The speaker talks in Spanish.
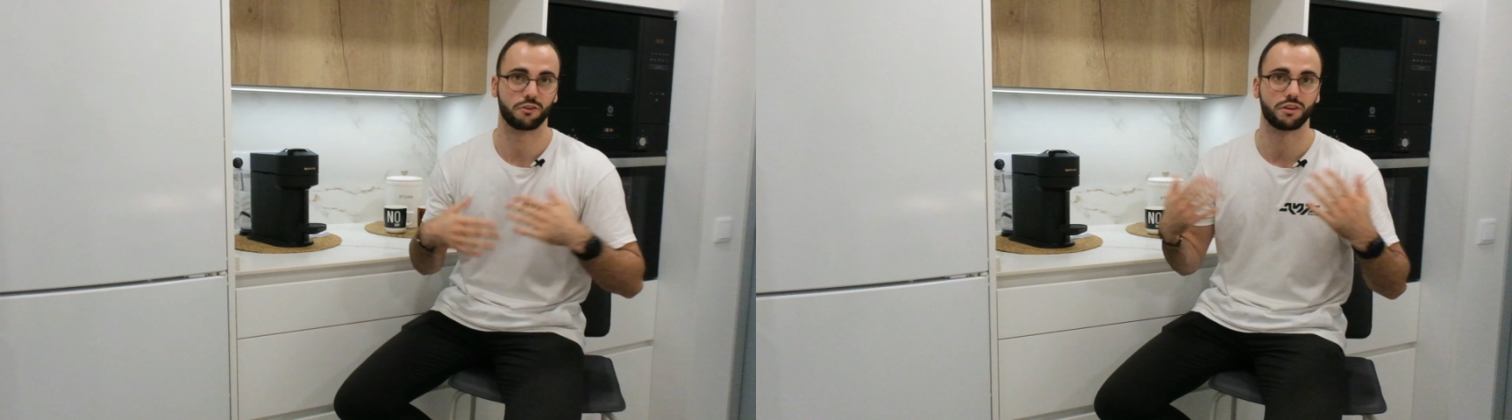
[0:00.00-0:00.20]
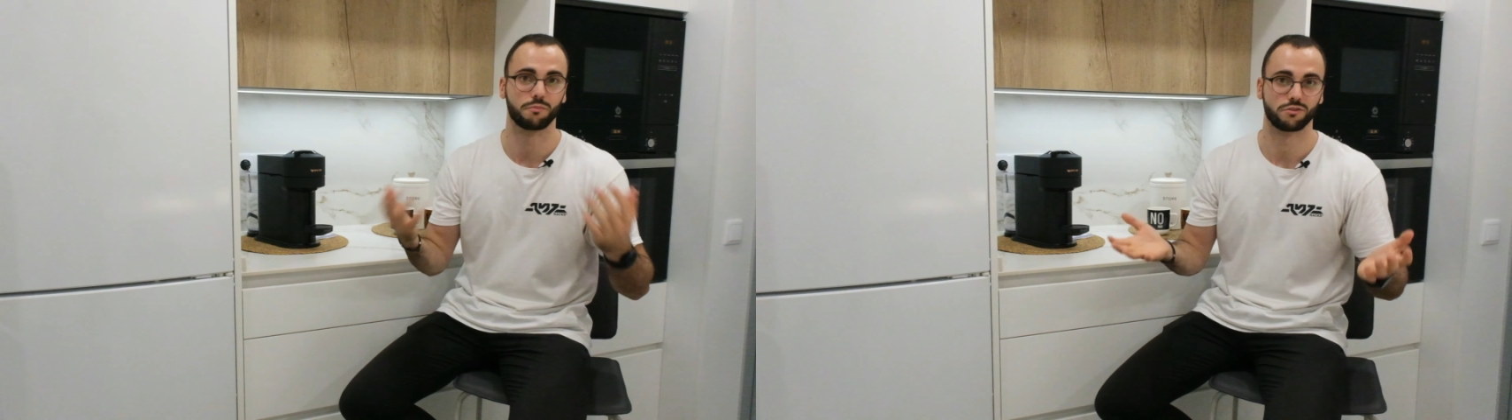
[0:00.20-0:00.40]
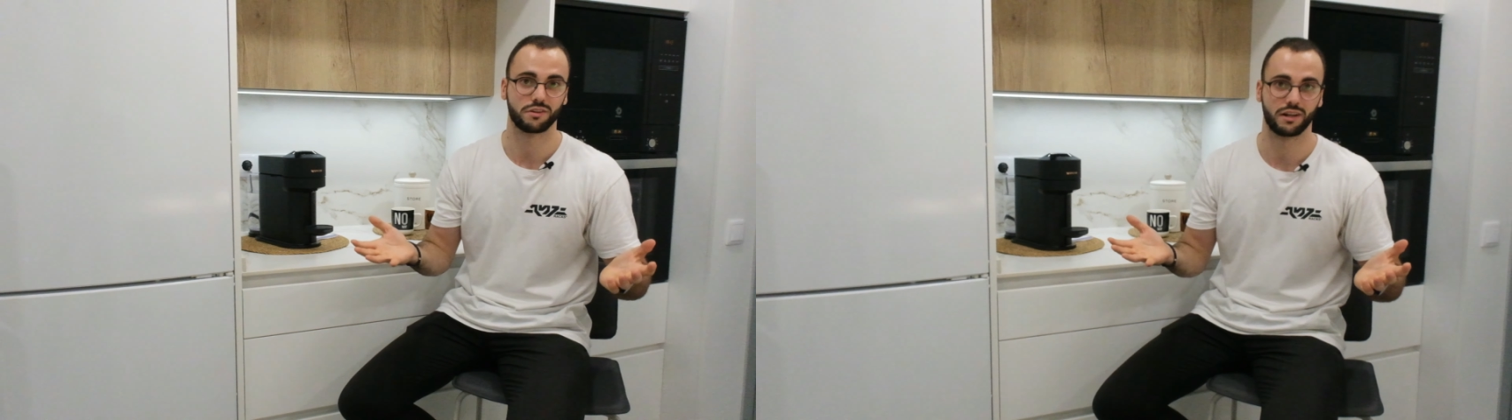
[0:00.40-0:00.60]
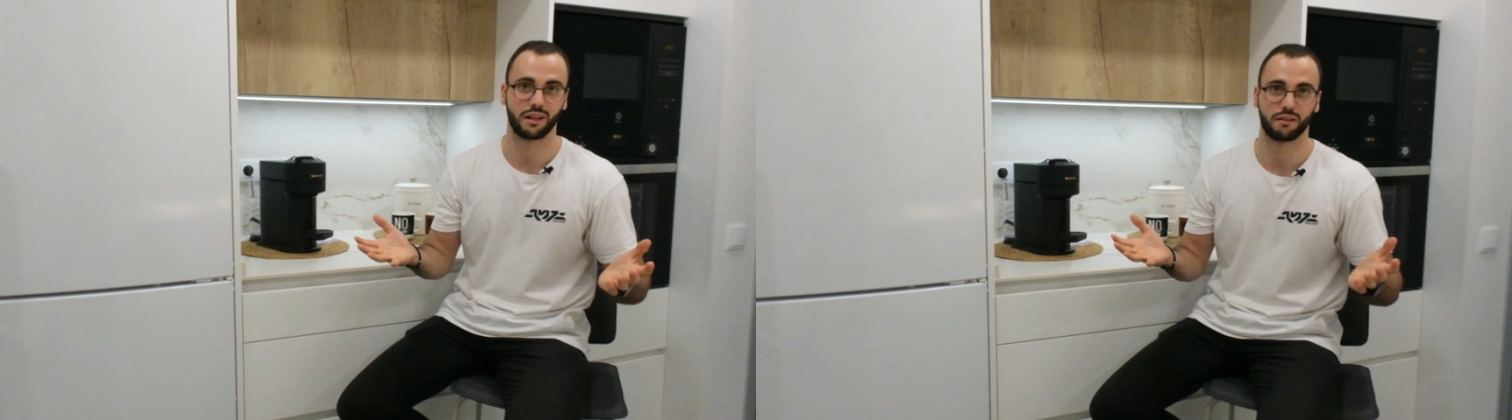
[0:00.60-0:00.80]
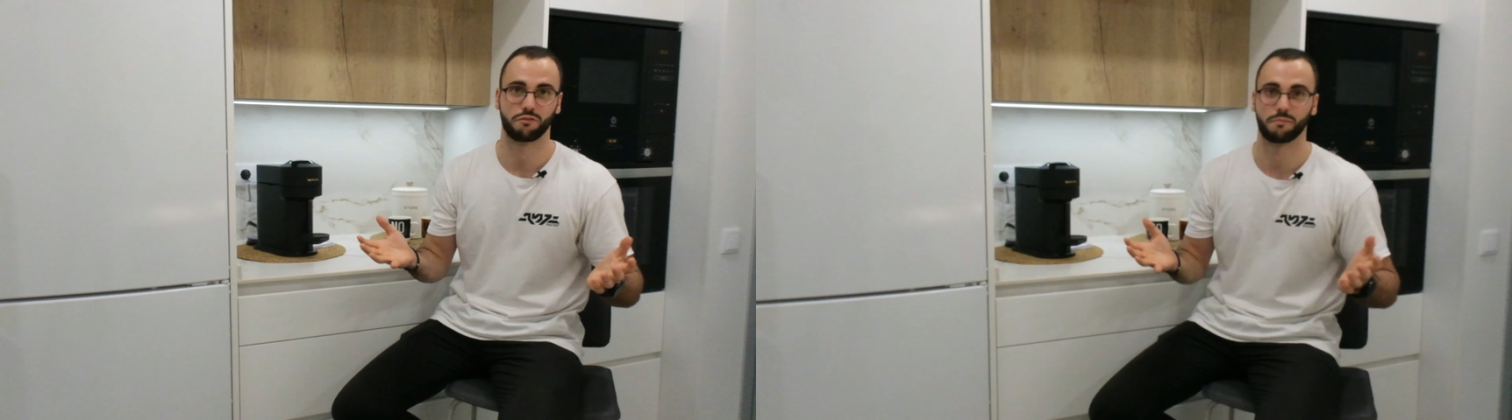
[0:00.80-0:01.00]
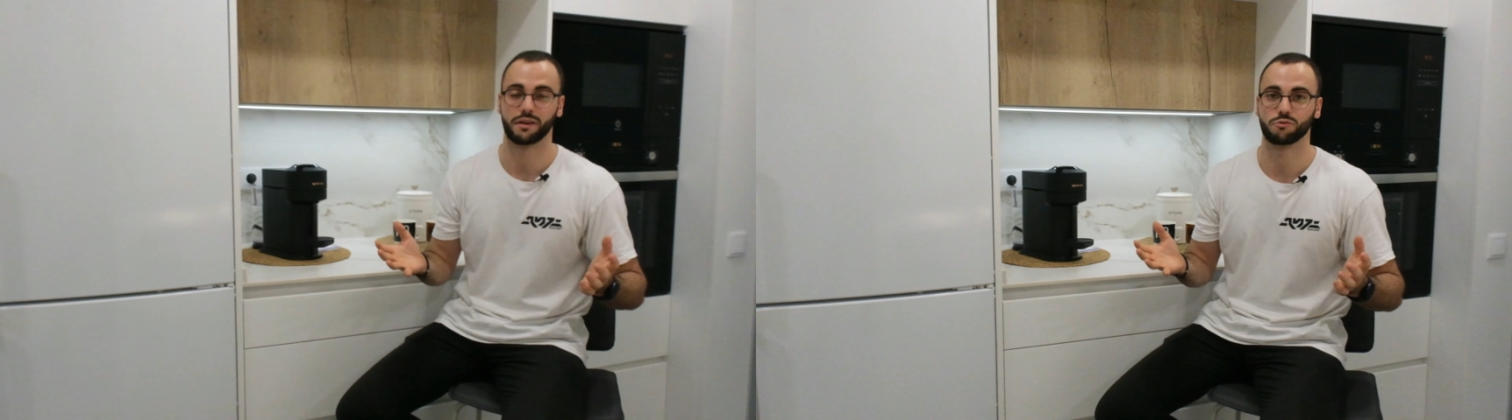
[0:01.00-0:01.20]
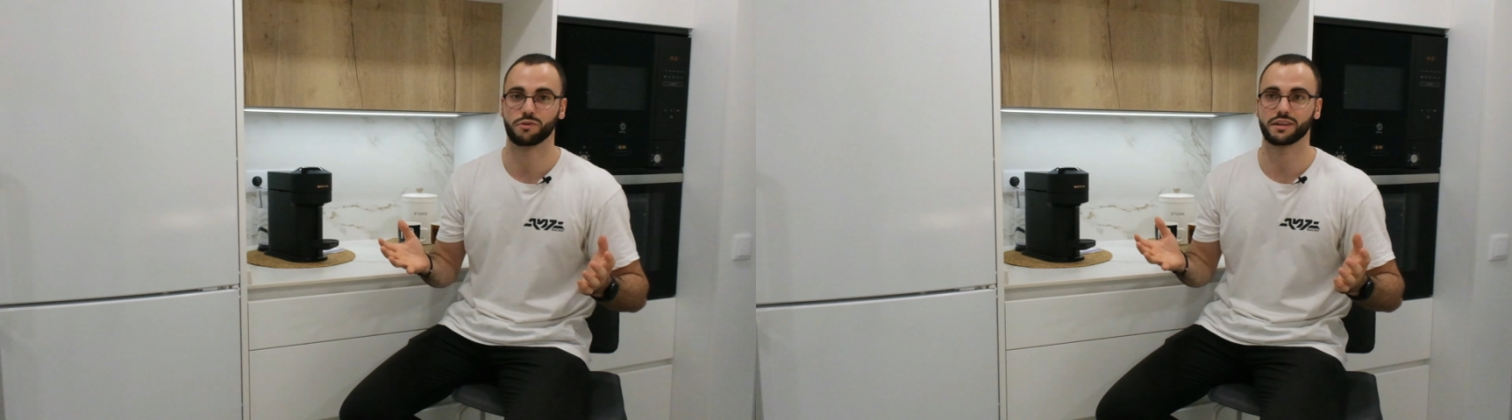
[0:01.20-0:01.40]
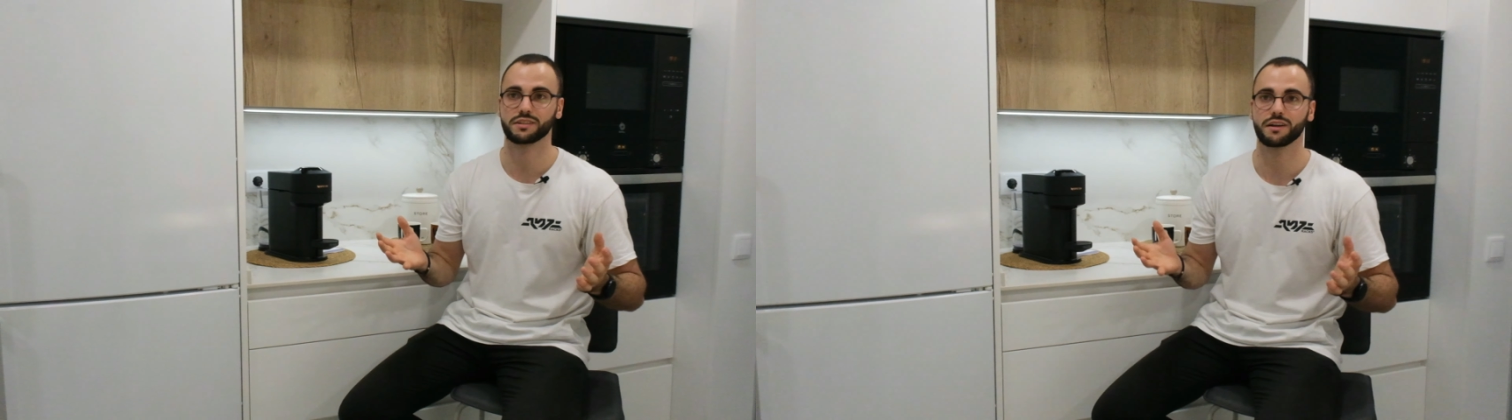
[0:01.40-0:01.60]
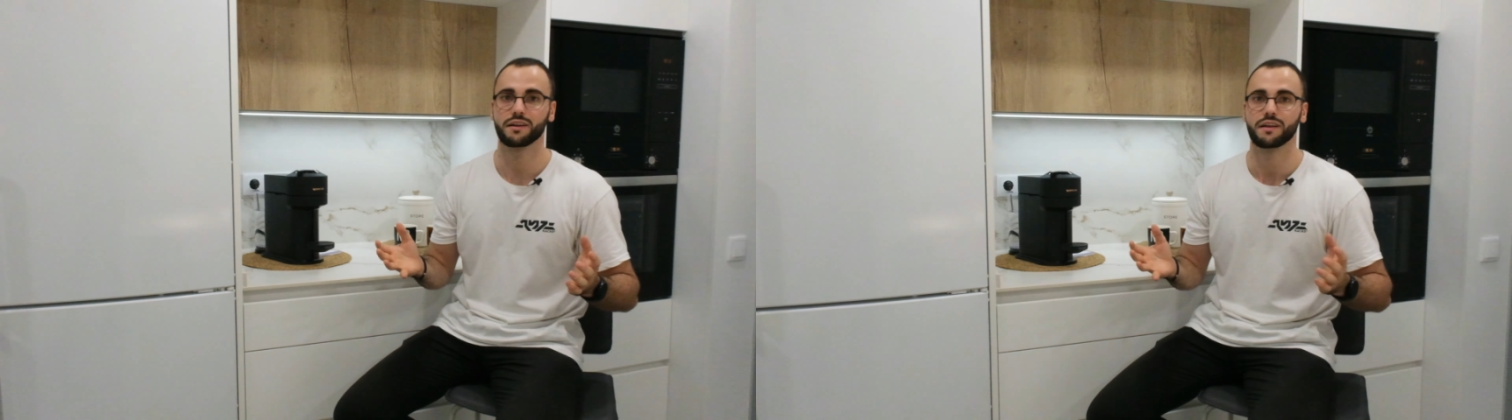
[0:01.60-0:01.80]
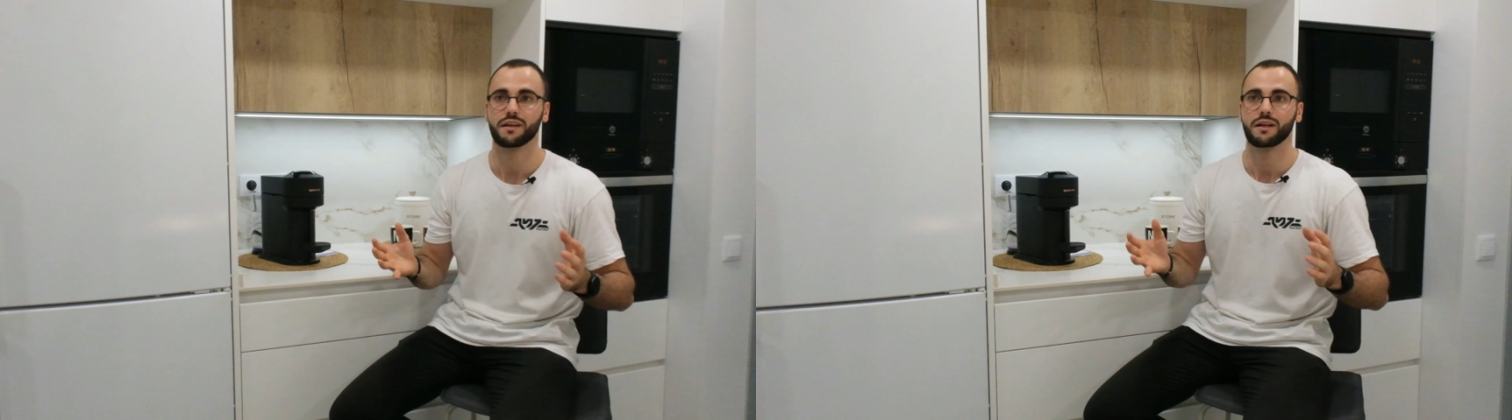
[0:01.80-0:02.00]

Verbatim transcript: ayudemos en la reforma de tu casa